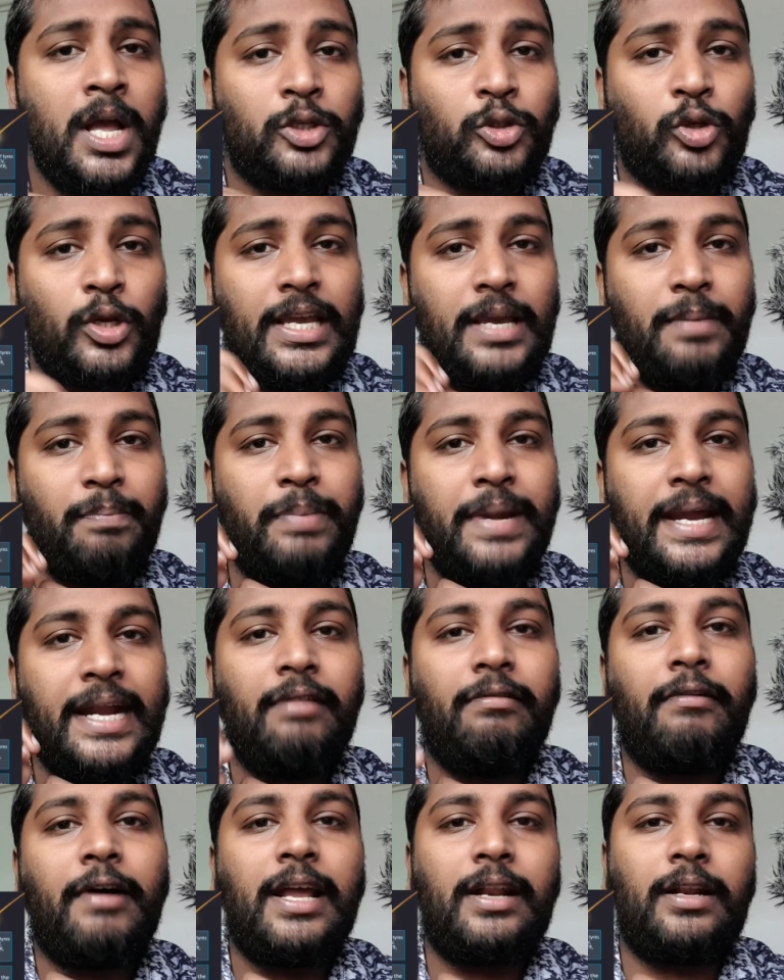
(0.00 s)
సో ఈ
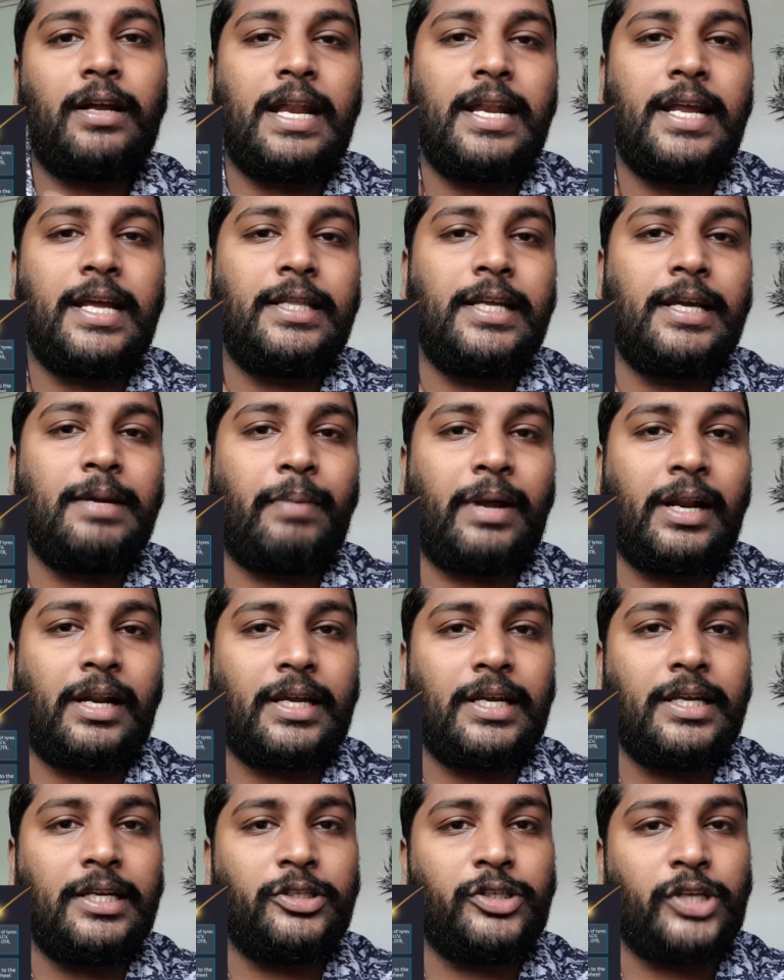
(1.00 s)
బీడ్ వైర్ అనేది
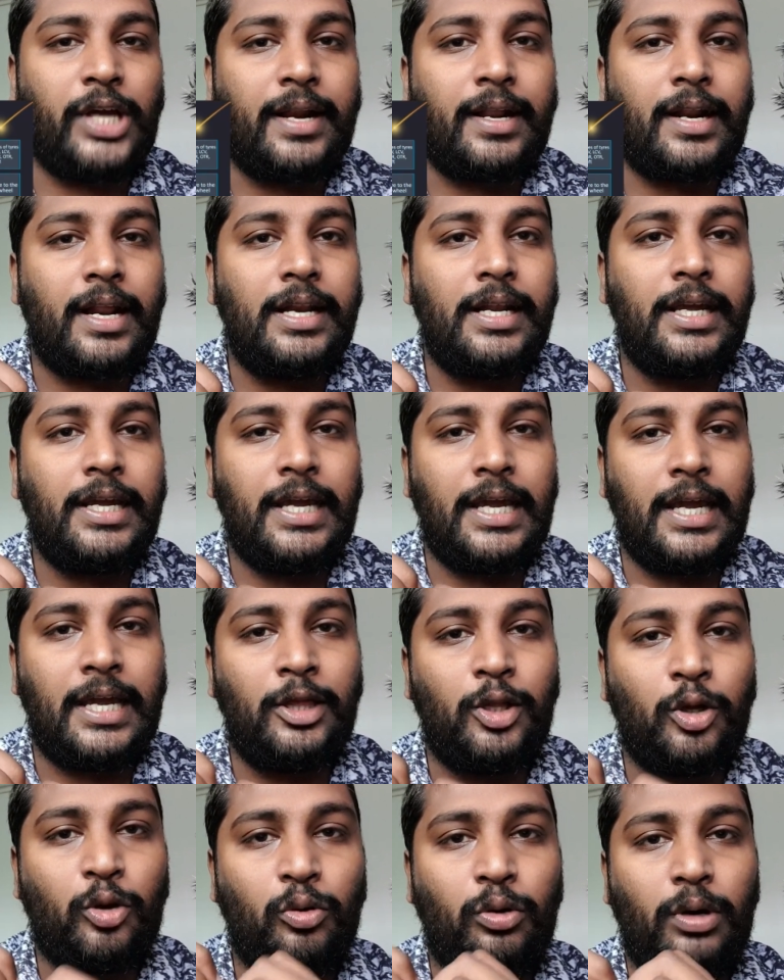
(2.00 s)
మనకి జనరల్లీ
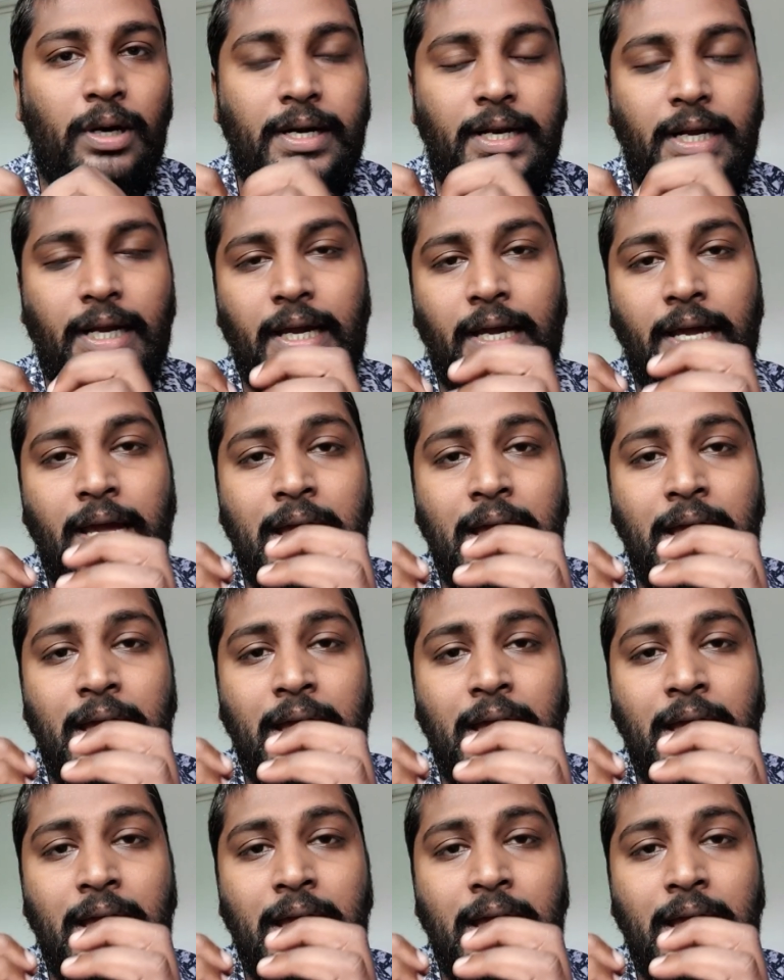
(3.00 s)
ఎందుకు అంటే